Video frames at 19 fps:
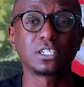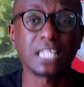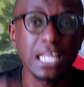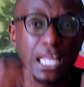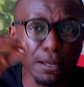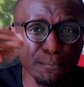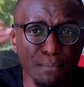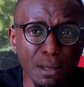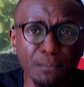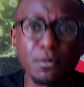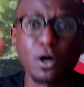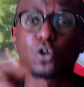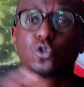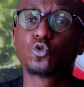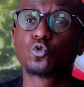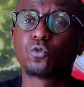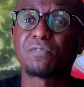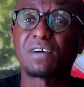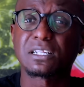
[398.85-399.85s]
D'ailleurs, même
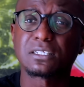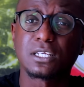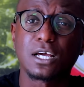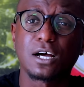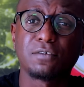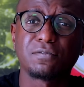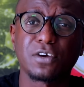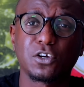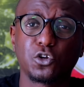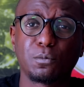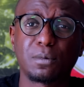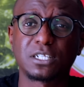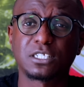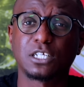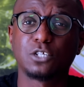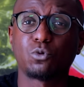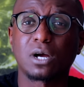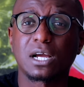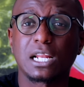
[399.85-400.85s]
Ansu Fati, en fin de match,
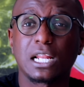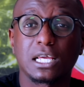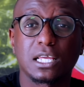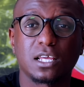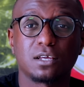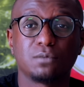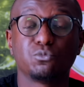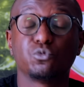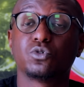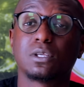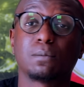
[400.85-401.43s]
il doit claquer un but.